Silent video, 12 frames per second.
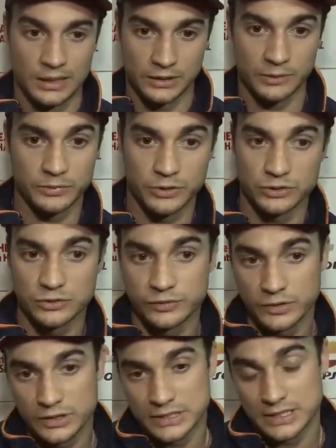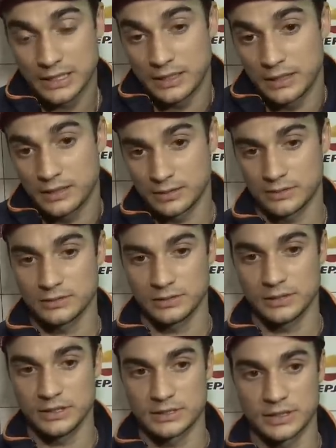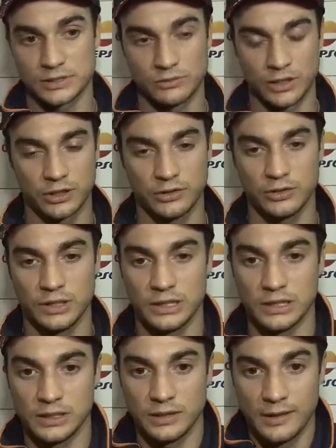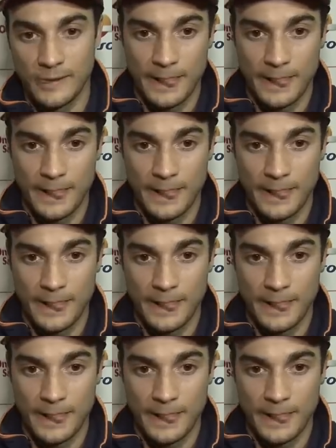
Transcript: tiempo que sufro de esta, esta situación y,